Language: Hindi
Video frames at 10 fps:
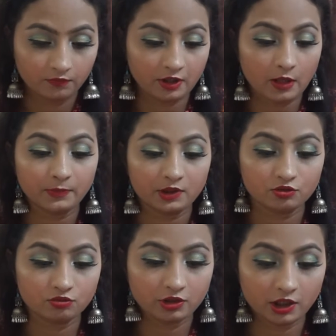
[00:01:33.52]
फिर आपके
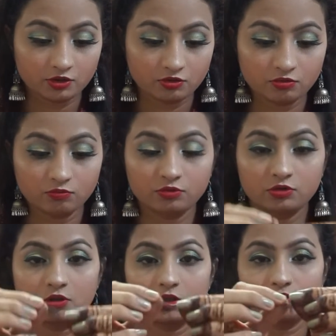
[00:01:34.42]
जो नेचुर
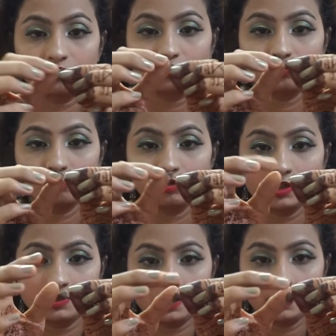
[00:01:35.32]
उस इसको
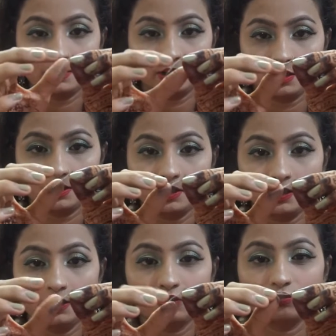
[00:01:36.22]
थोड़ा सा ऐसे कर
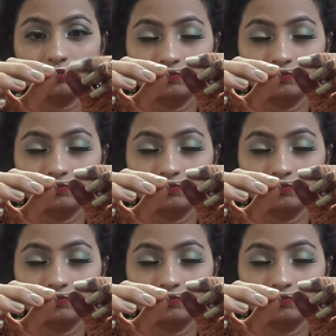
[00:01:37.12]
देना है तो